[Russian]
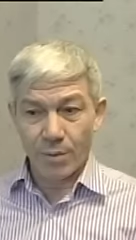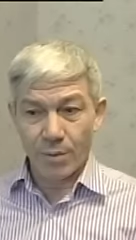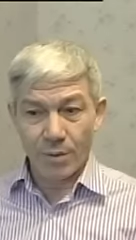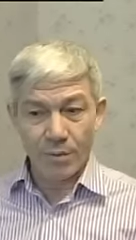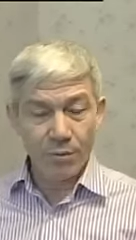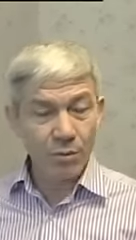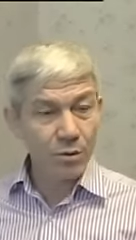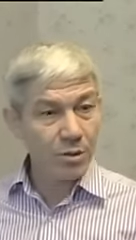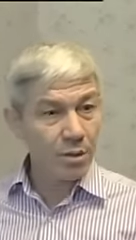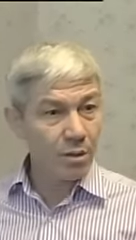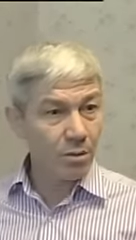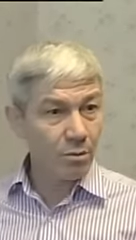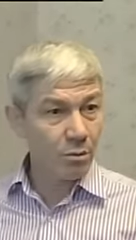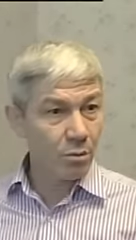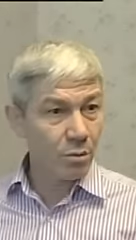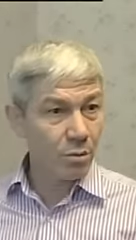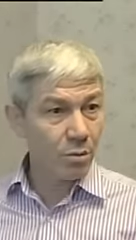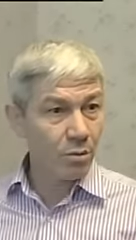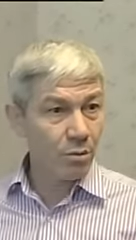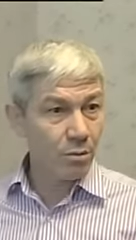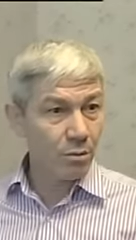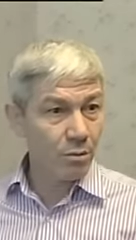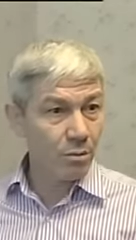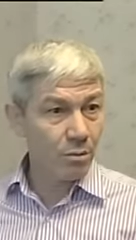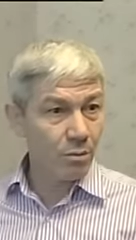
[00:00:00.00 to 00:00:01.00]
Привозят
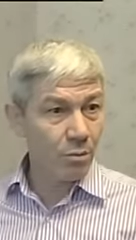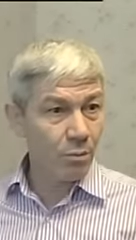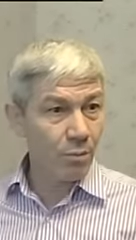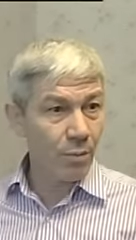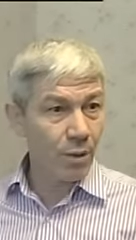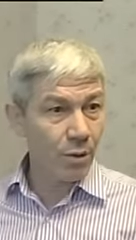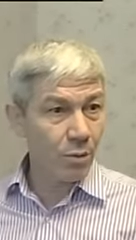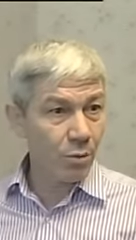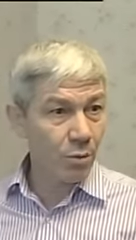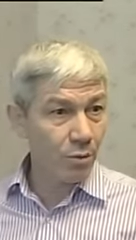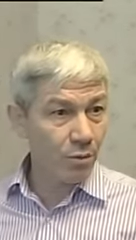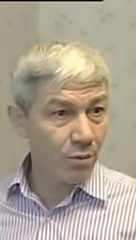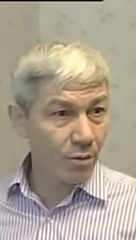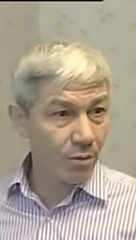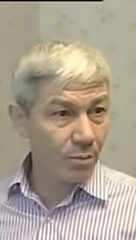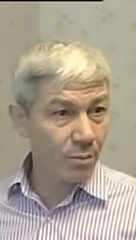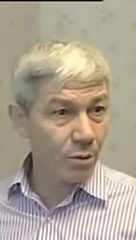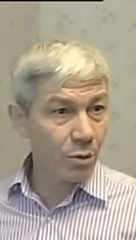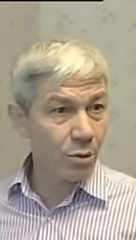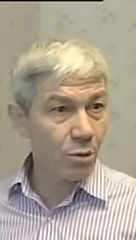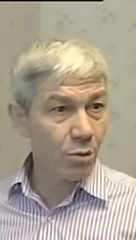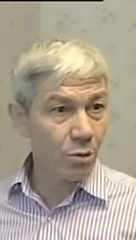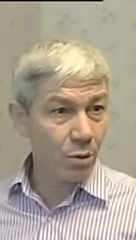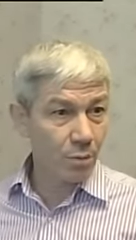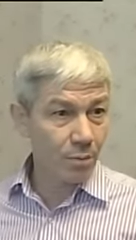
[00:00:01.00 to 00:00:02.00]
уже
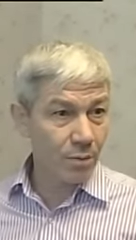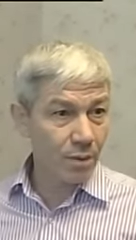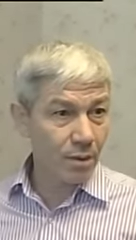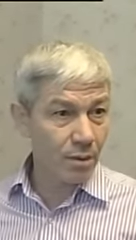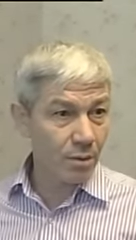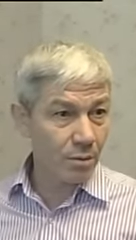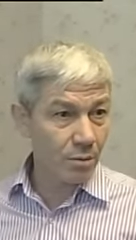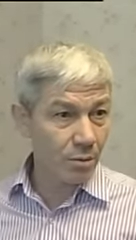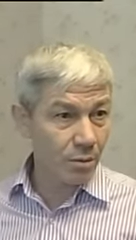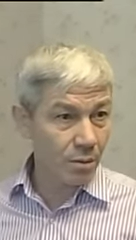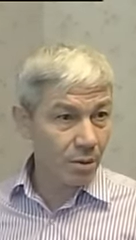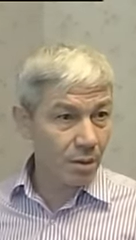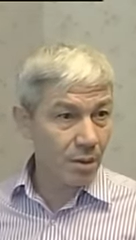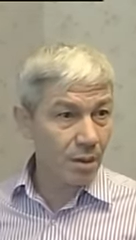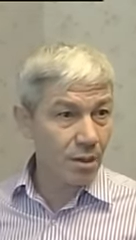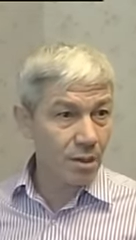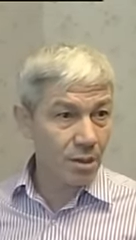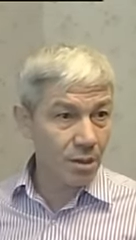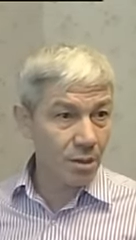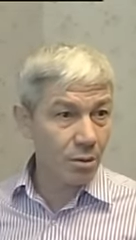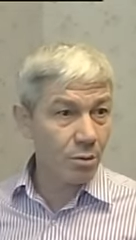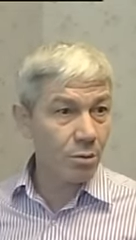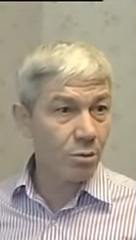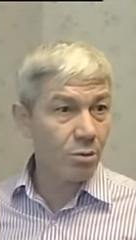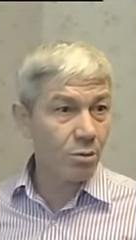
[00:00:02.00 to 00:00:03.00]
упаковками в стопкой, то есть
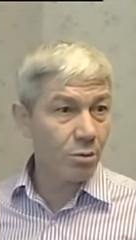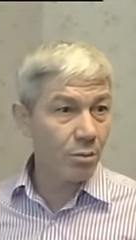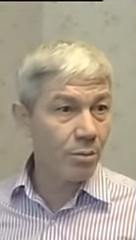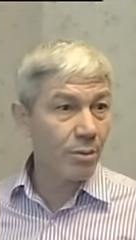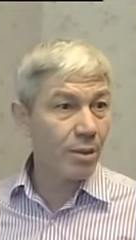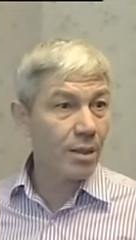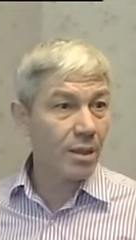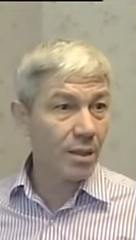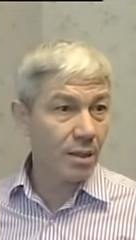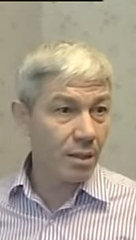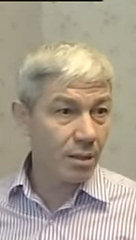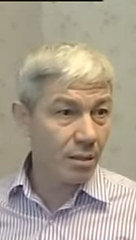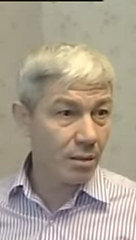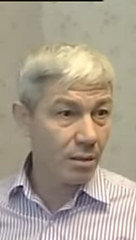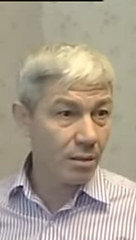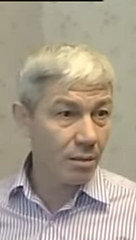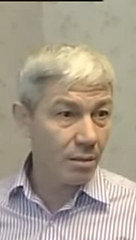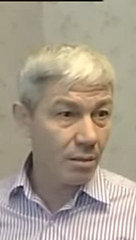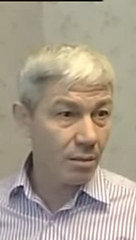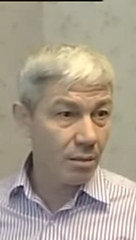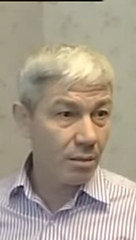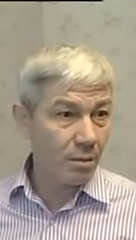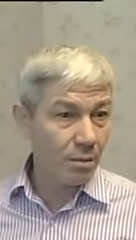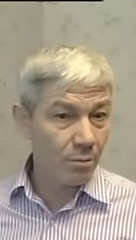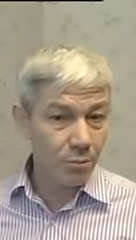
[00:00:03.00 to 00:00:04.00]
когда человек уже умирает.
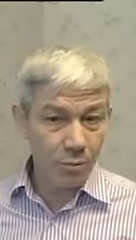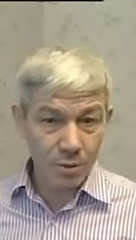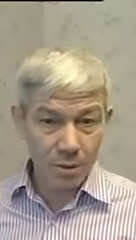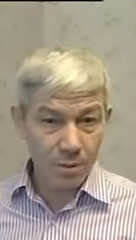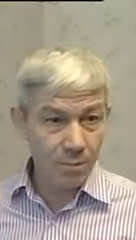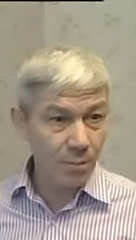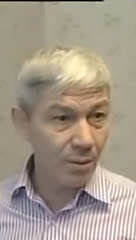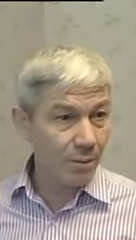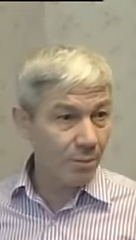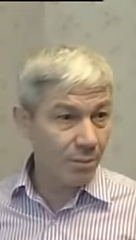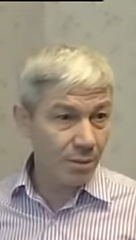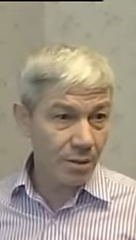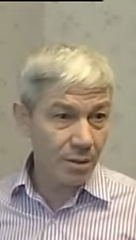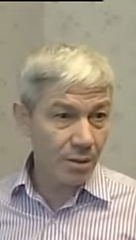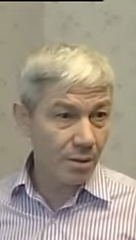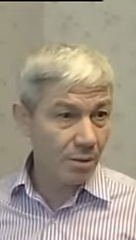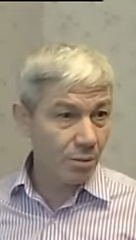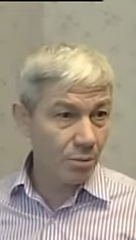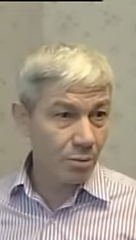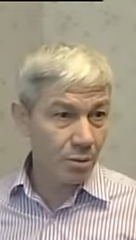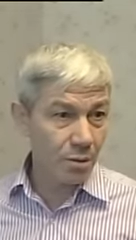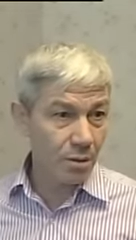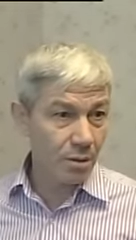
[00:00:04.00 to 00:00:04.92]
Ему эти памперсы не